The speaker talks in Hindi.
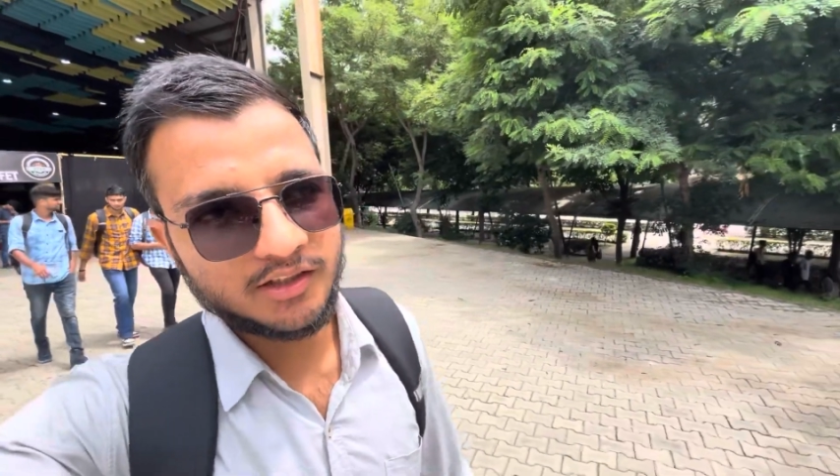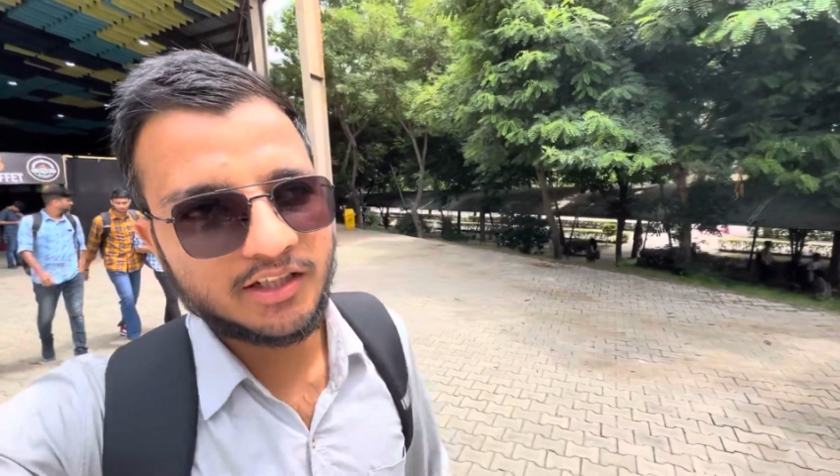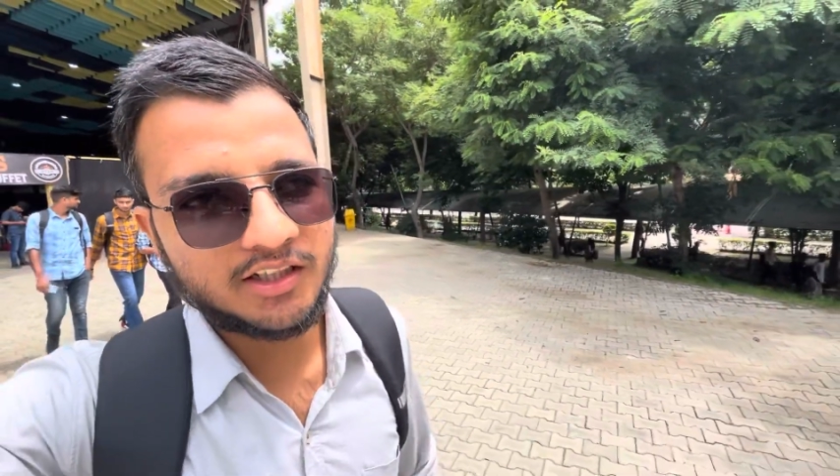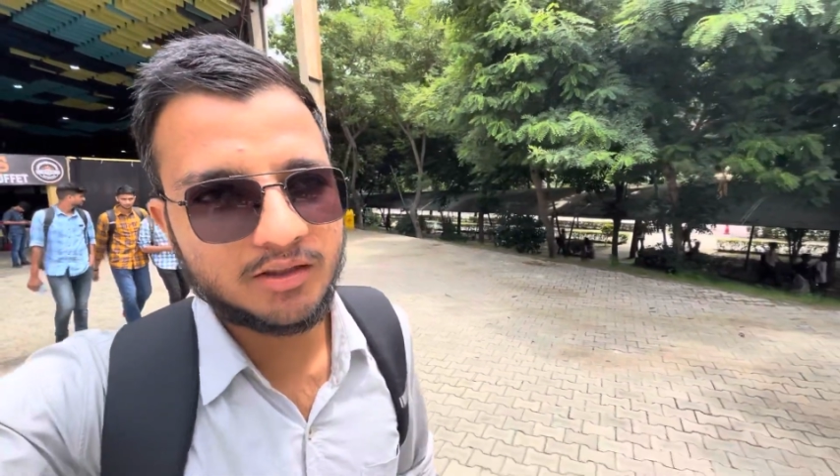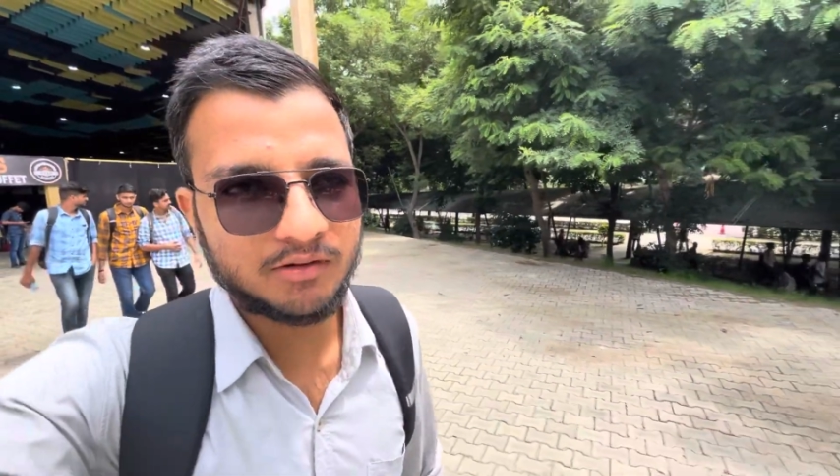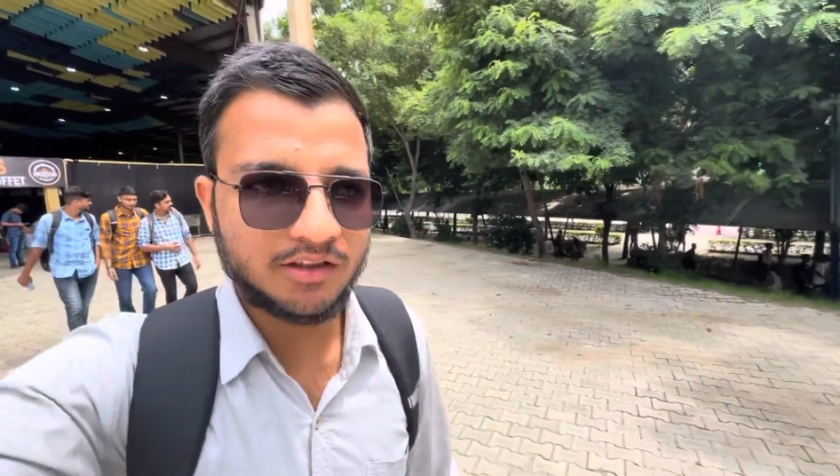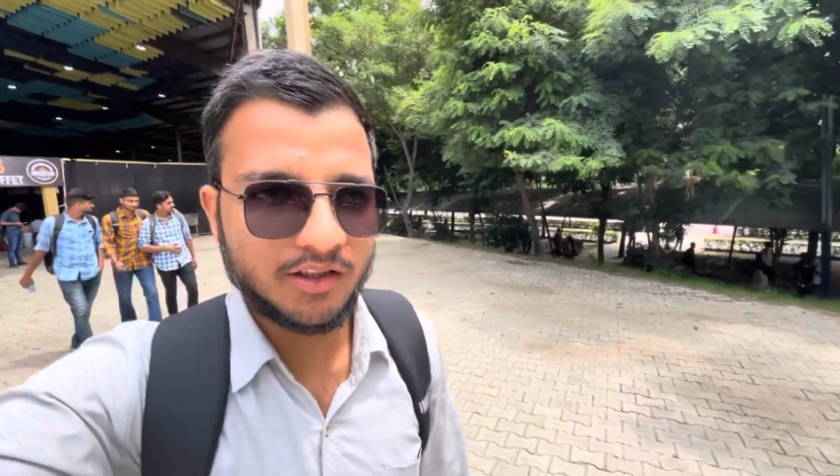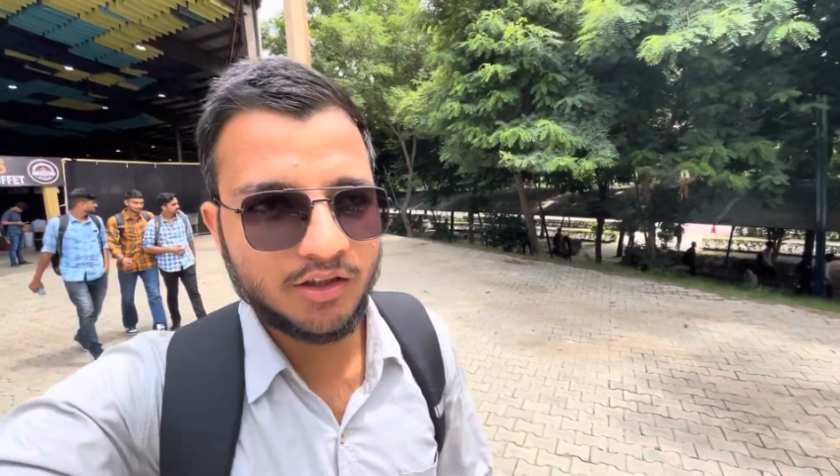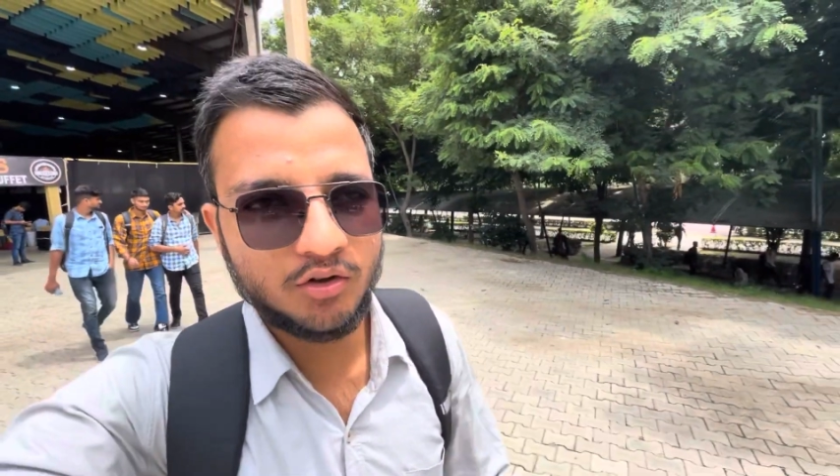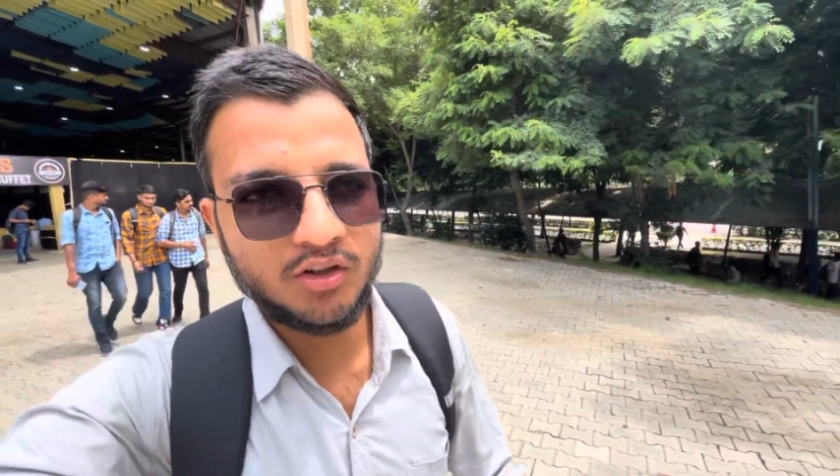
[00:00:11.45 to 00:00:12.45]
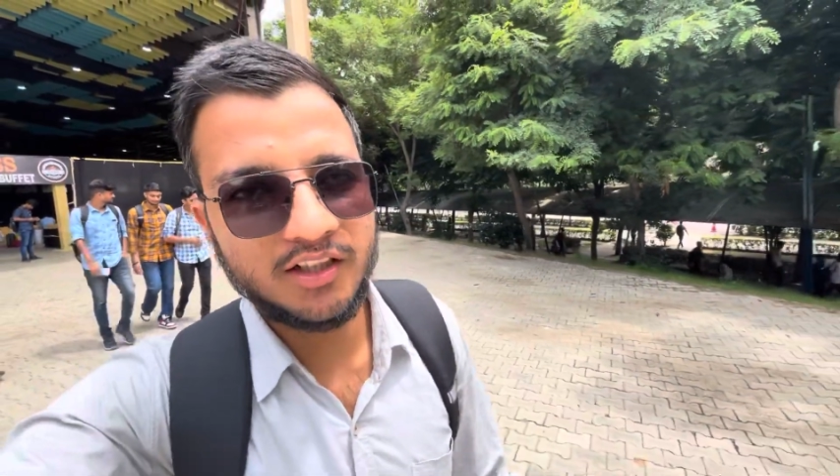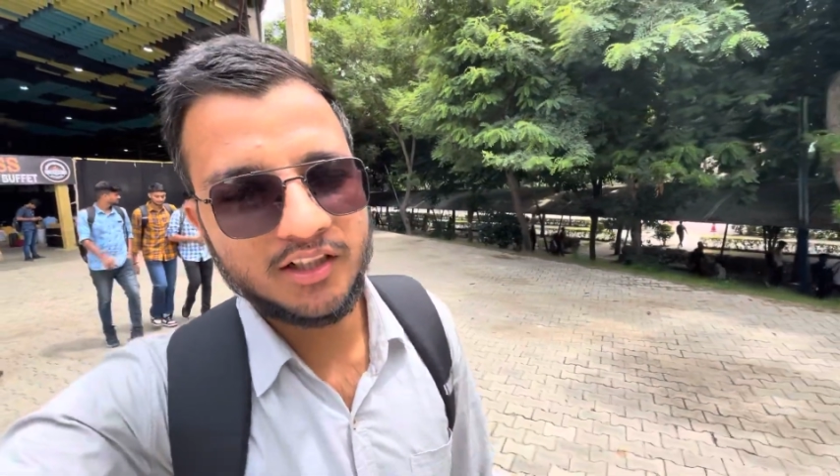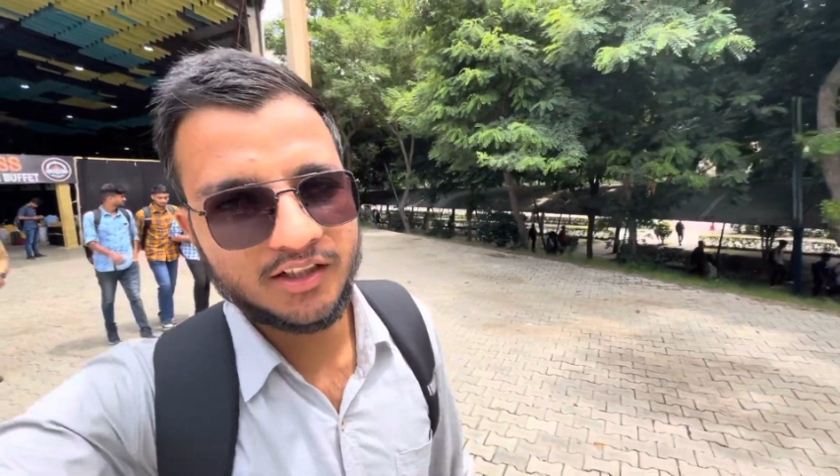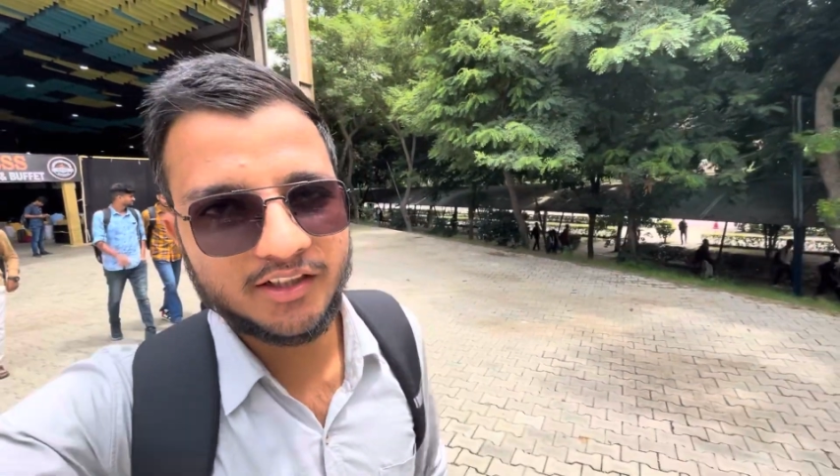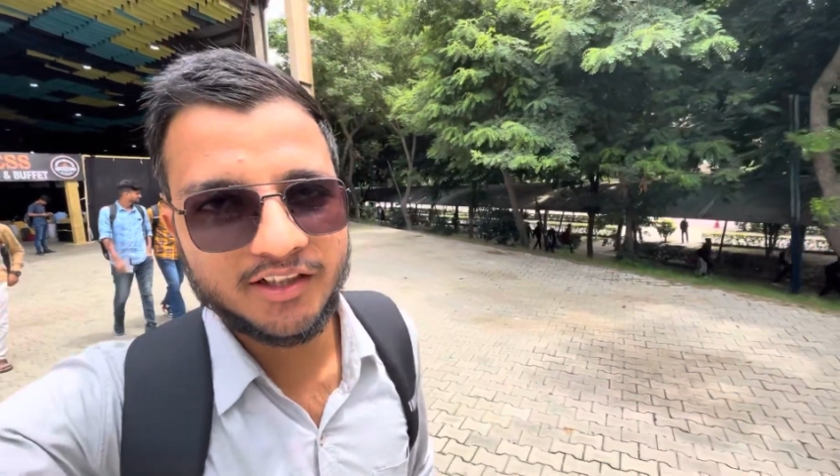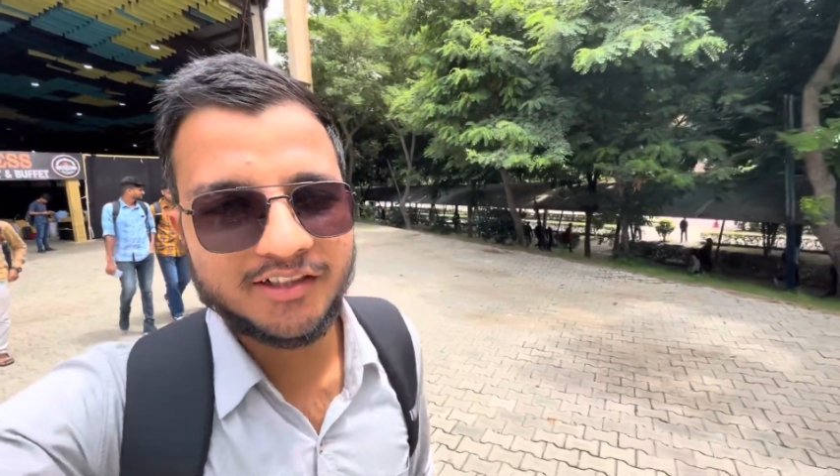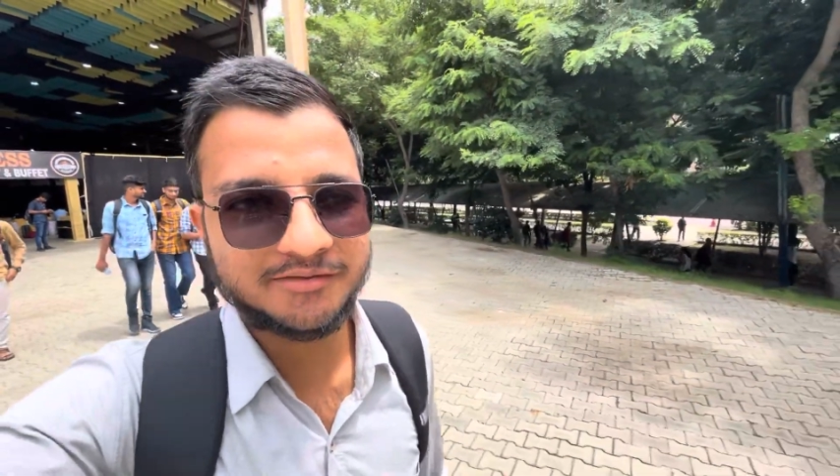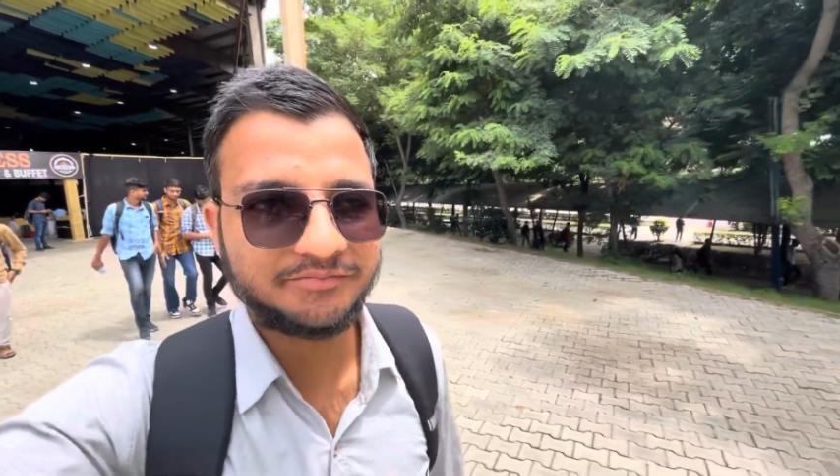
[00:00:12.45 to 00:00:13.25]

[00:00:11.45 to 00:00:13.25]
था एक ही बंदे की ड्यूटी लगी यार